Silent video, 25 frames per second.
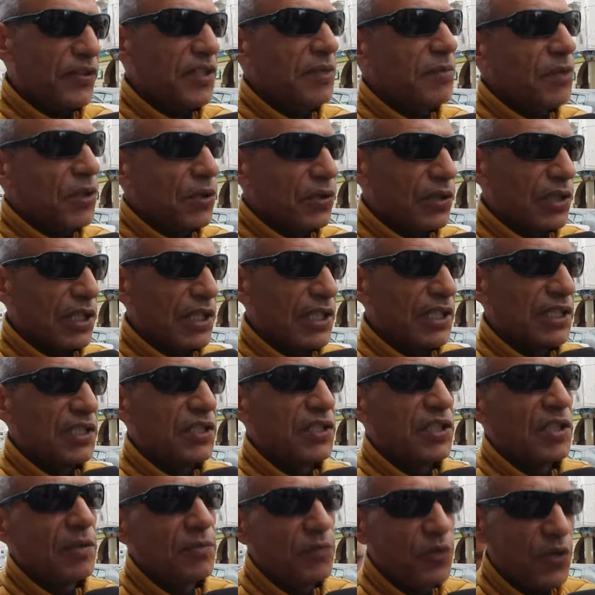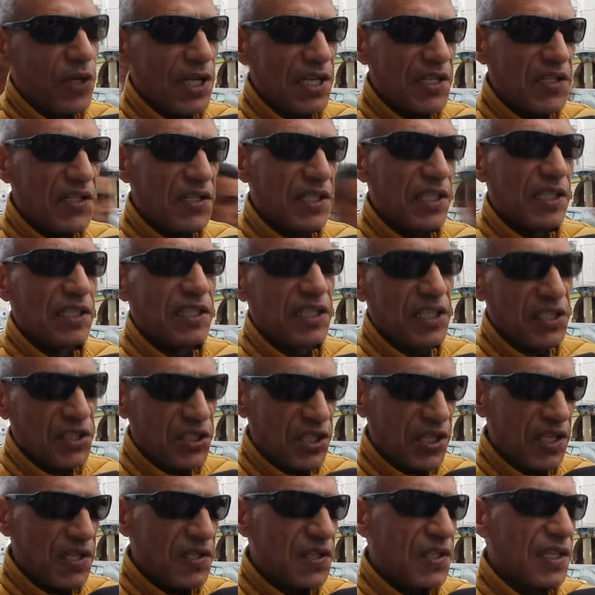كيما قلت لك انت المؤسسه
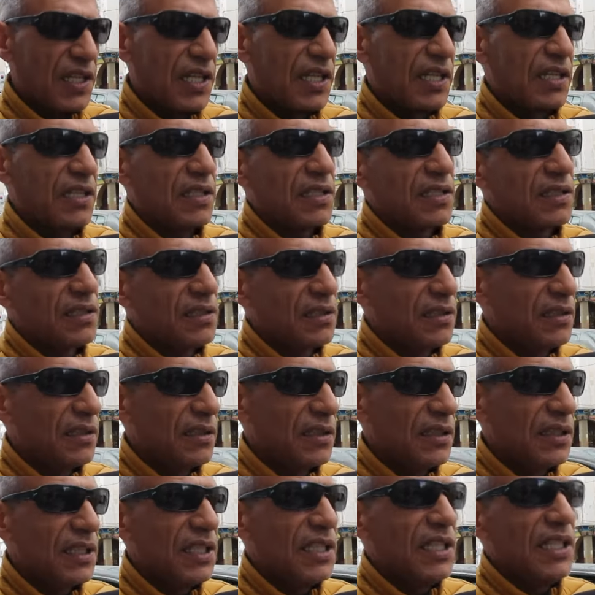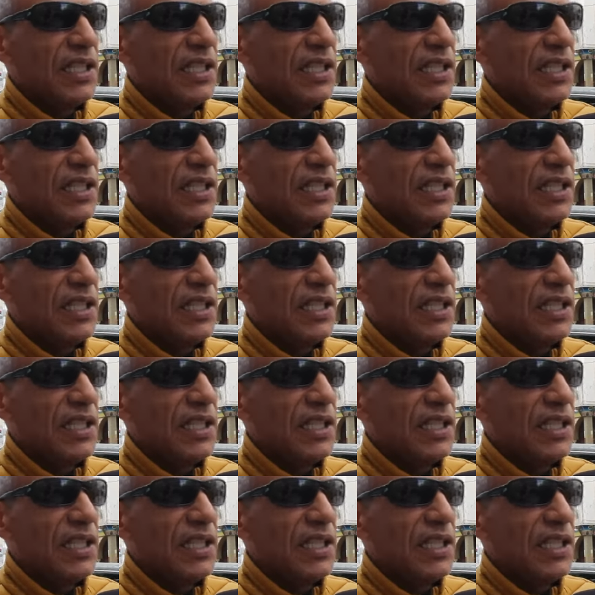التجهيزات آه،